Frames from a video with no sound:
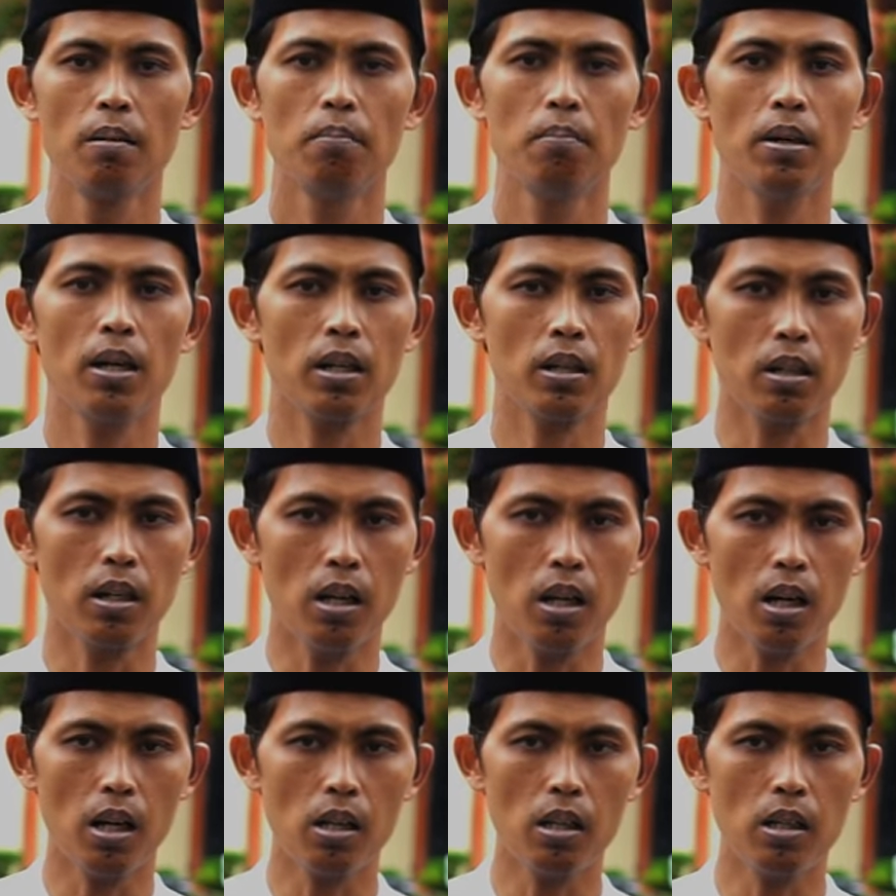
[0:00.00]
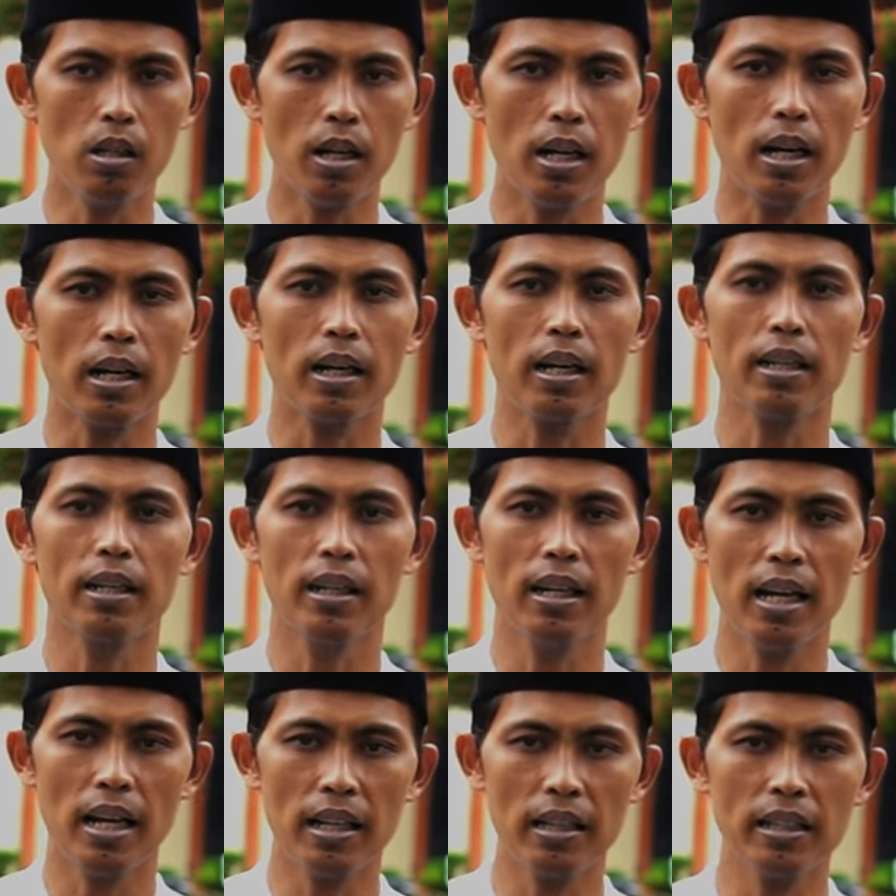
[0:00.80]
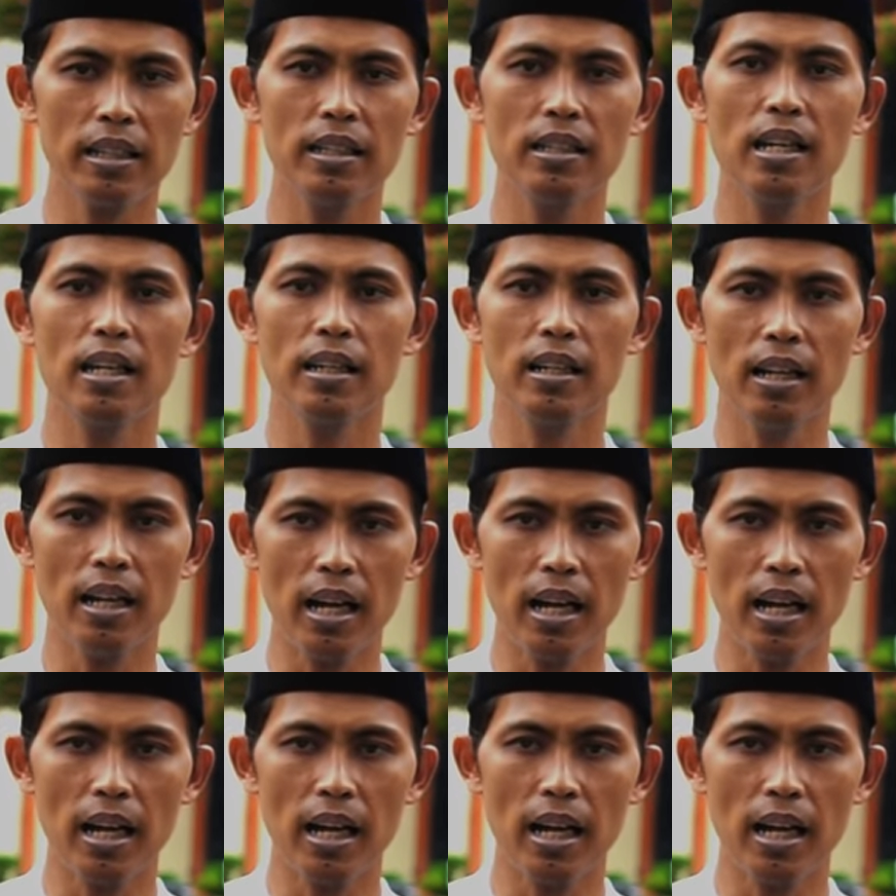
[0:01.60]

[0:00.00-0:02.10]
maka Allah akan lagi dan